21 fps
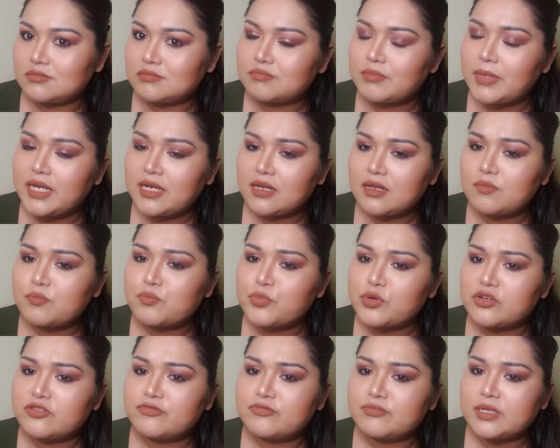may
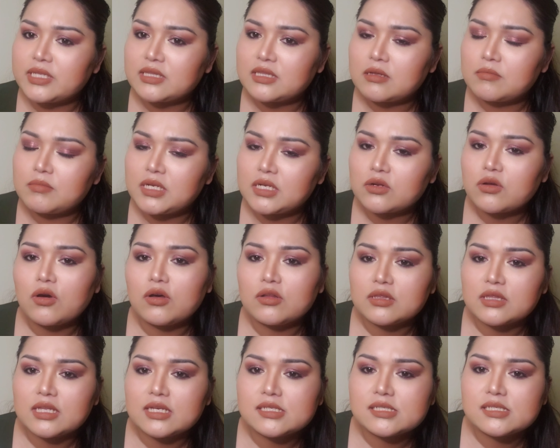improvement naman
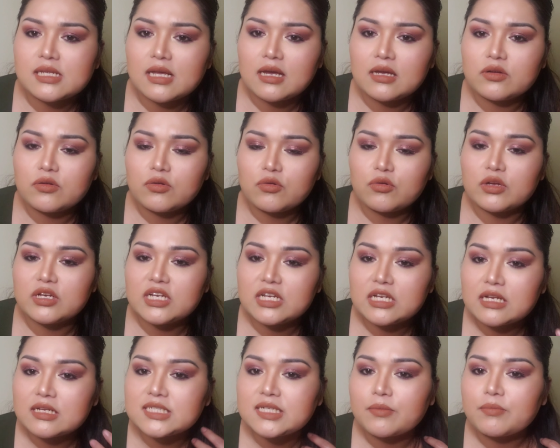konti sa ano ko
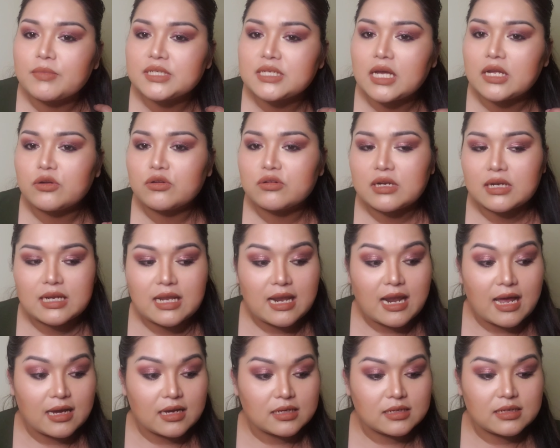hindi na siya masyadong
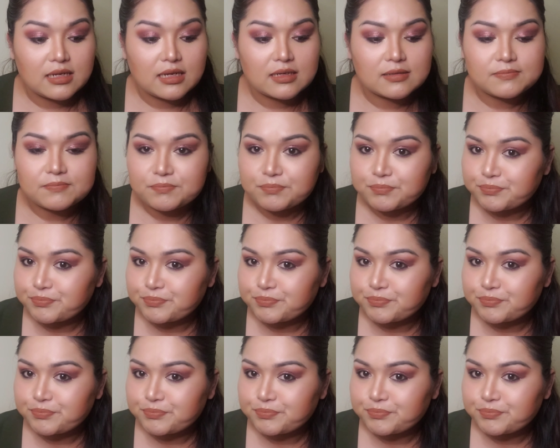naglalaga nag